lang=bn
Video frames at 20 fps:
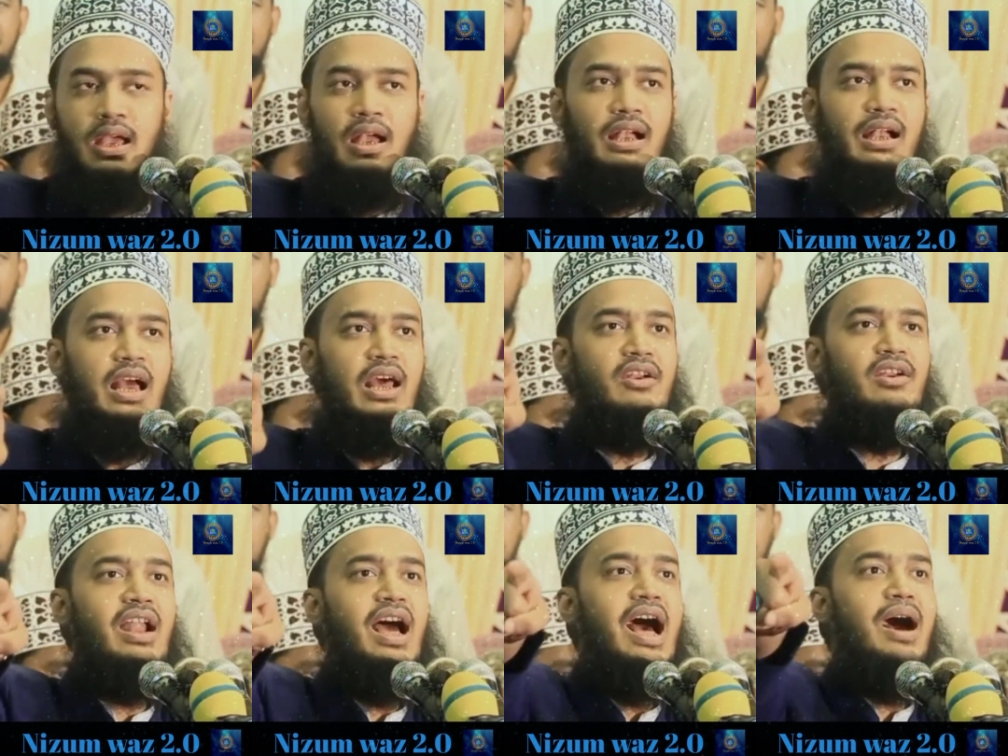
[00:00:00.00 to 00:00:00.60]

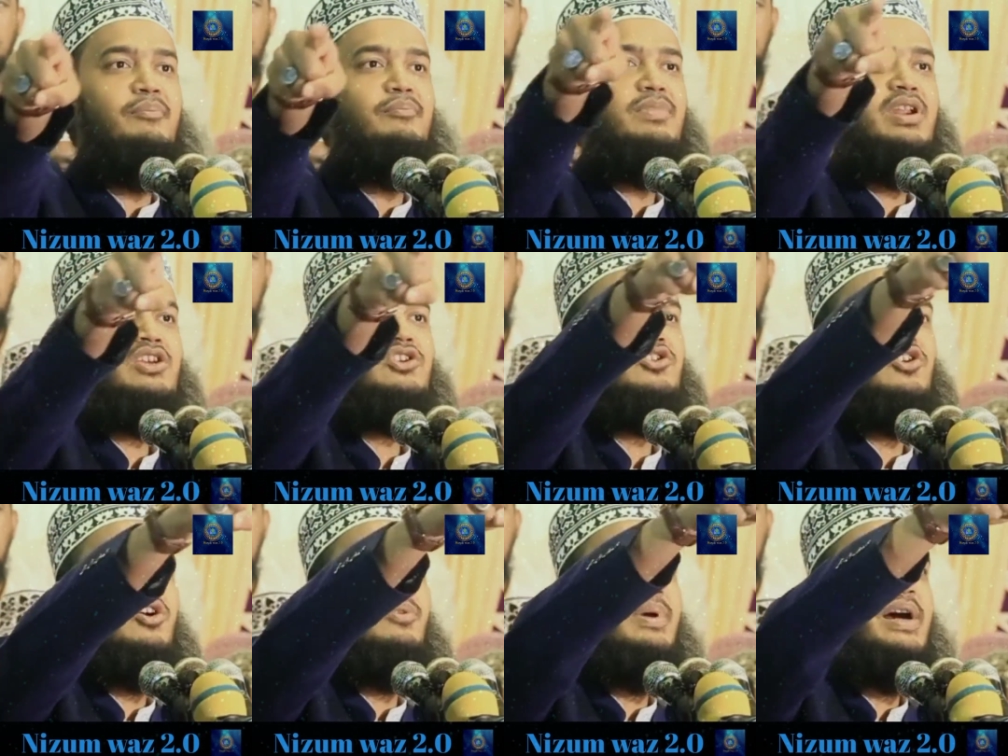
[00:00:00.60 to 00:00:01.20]
কারণ আমরা
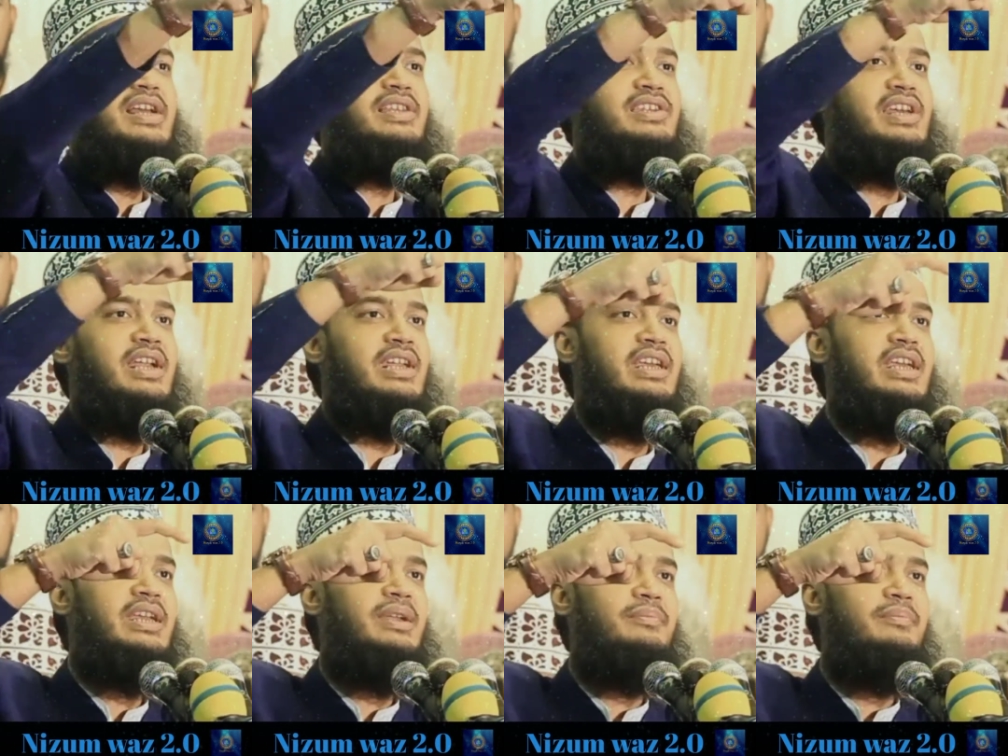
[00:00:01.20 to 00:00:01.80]
সবাই
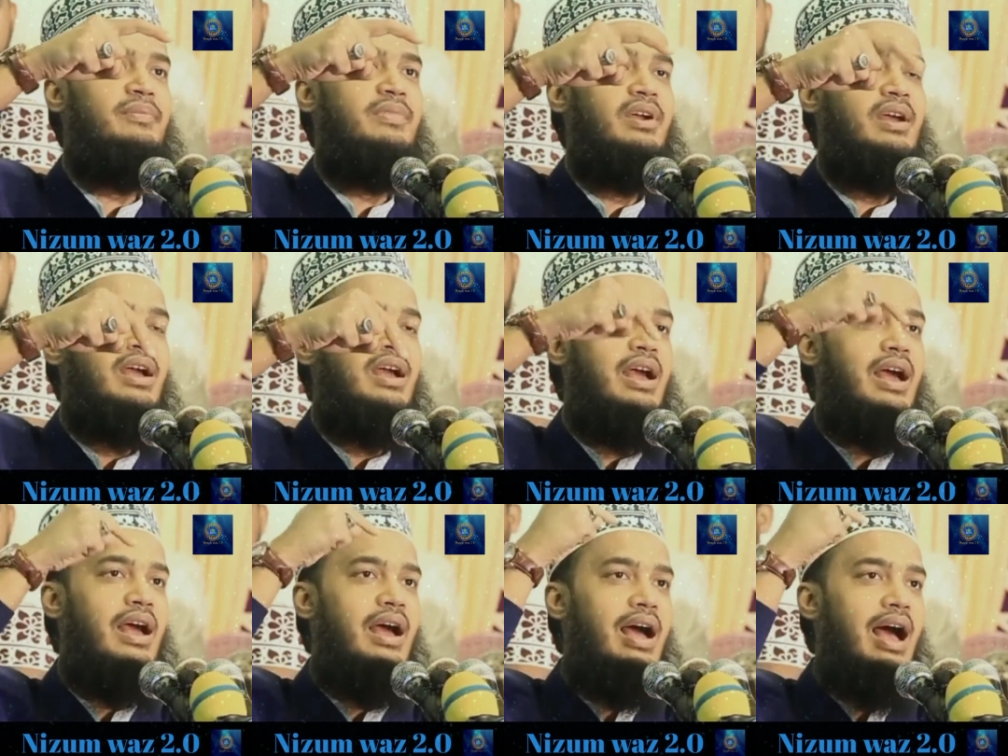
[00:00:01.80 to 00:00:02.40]
জানি
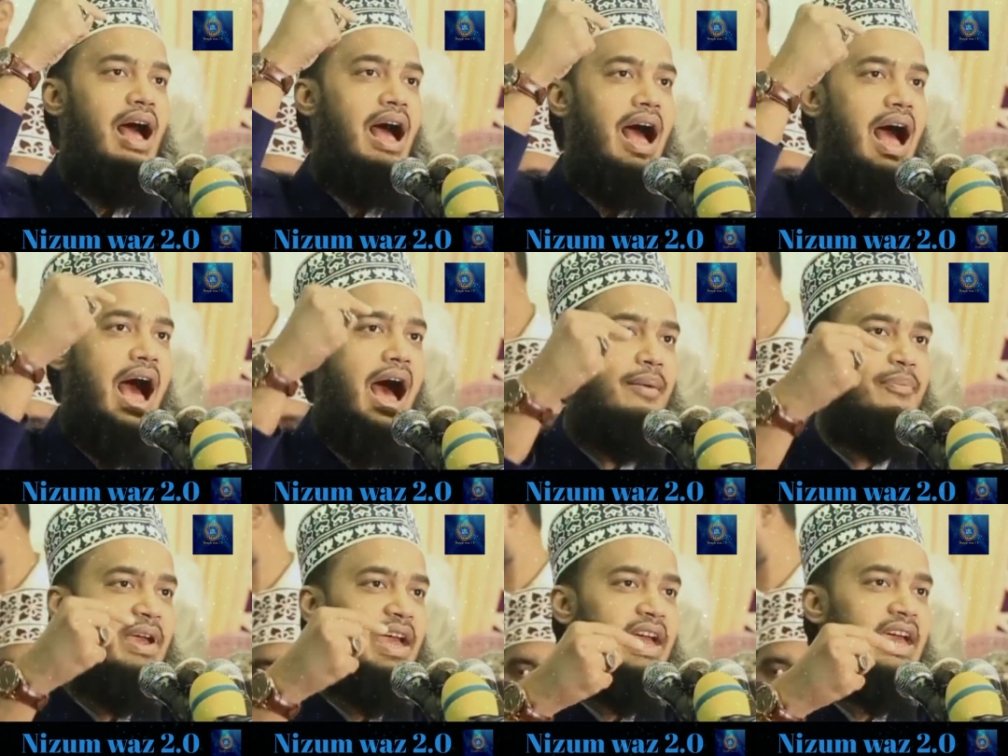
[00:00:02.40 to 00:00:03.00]

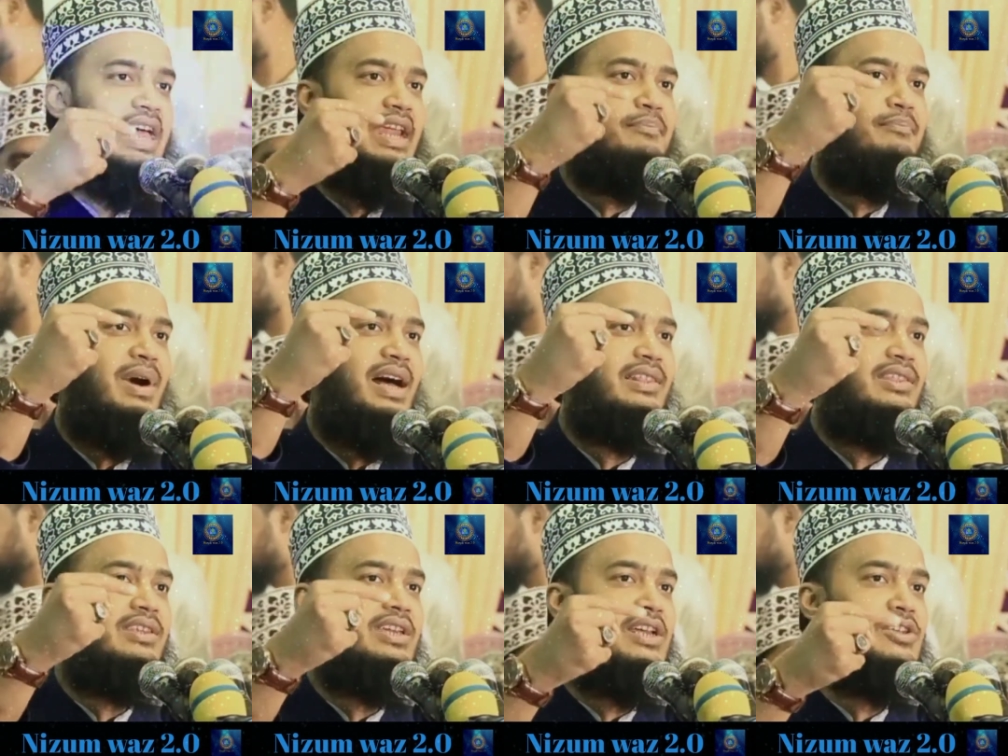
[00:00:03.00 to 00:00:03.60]
আবেগের
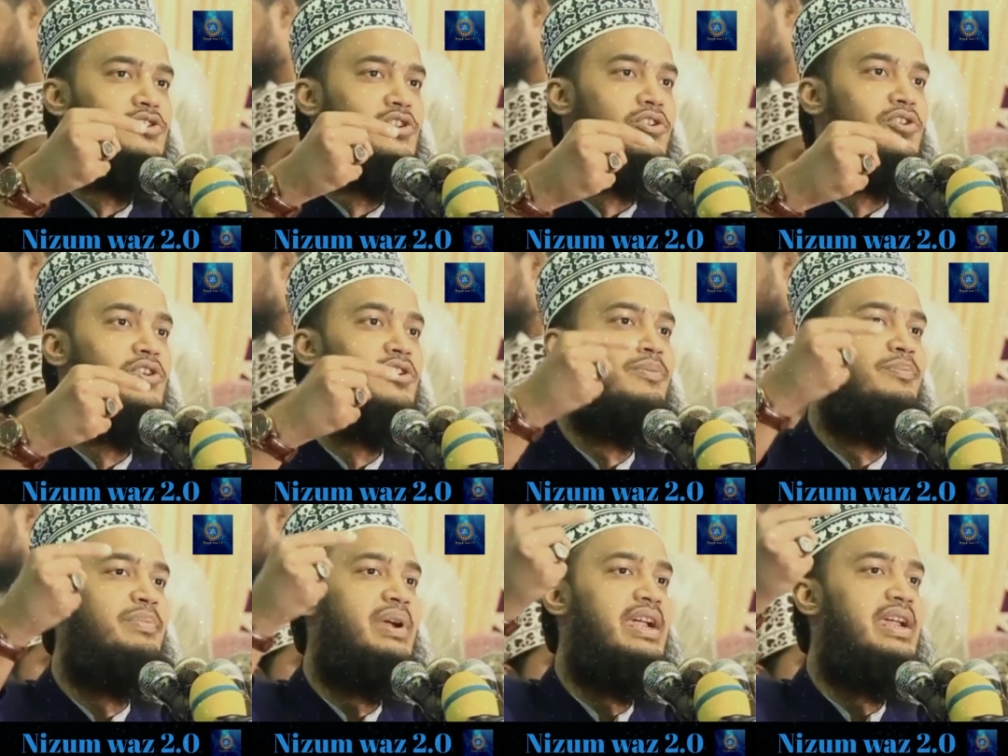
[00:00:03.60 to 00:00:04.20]
মাত্রা যখন
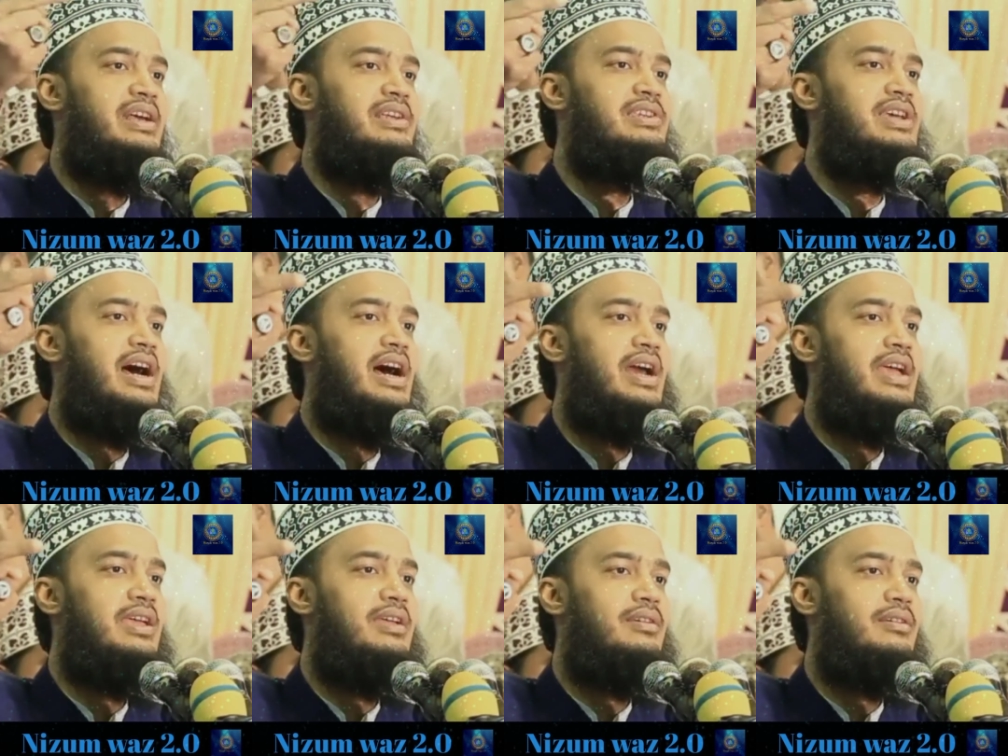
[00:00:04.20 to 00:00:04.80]
বেড়ে
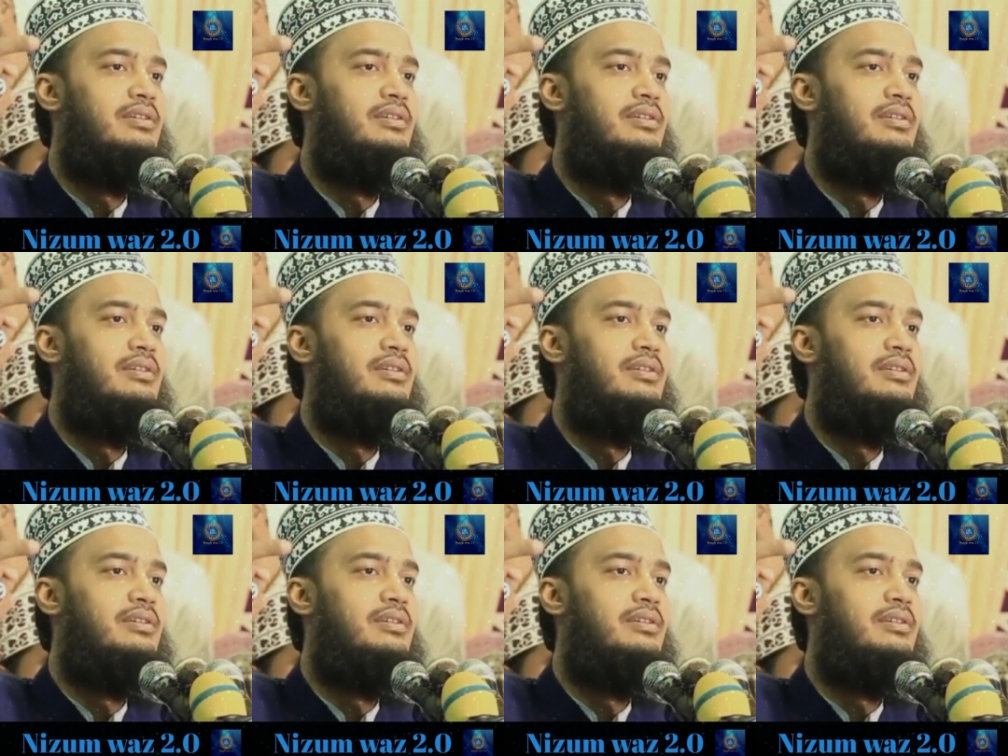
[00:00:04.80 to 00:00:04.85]
যায়